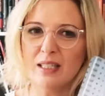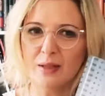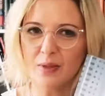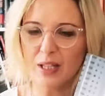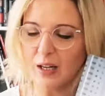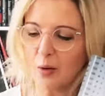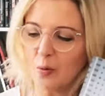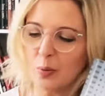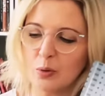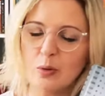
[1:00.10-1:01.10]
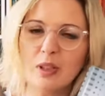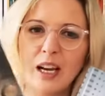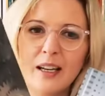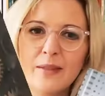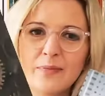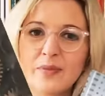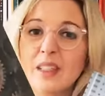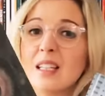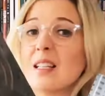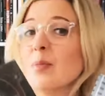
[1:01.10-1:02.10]
są serią? Bo tutaj
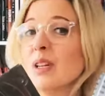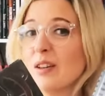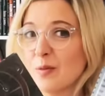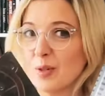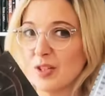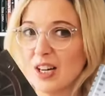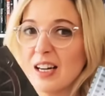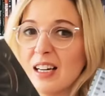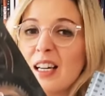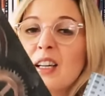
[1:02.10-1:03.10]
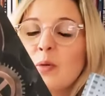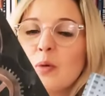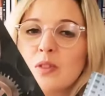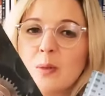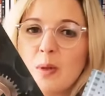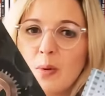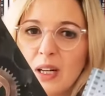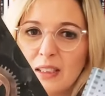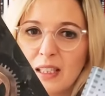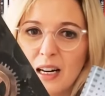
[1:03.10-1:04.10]
tak samo jak w myszach, głównymi
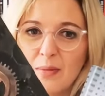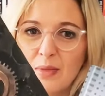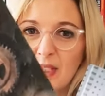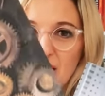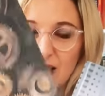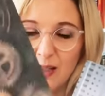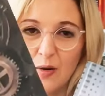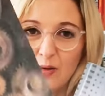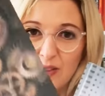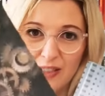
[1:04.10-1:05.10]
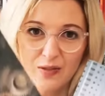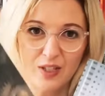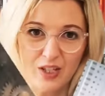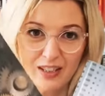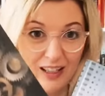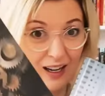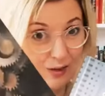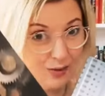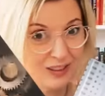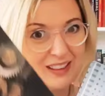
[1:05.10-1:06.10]
bohaterami są zwierzęta,
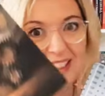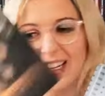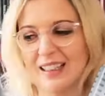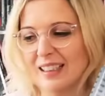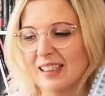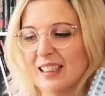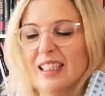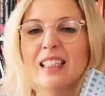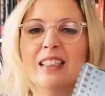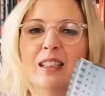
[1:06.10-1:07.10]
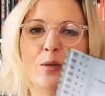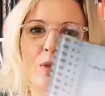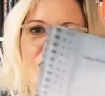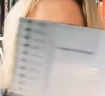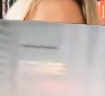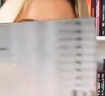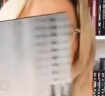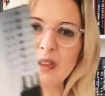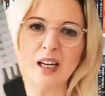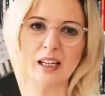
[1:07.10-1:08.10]
akurat krety. Natomiast
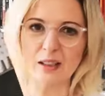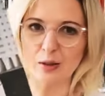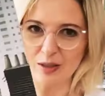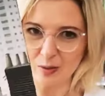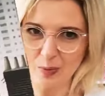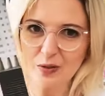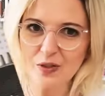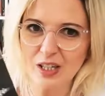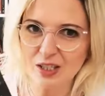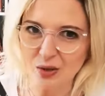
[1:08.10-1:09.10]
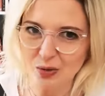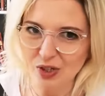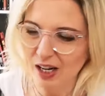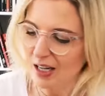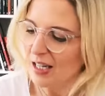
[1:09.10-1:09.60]
tutaj to jest pierwsza książka,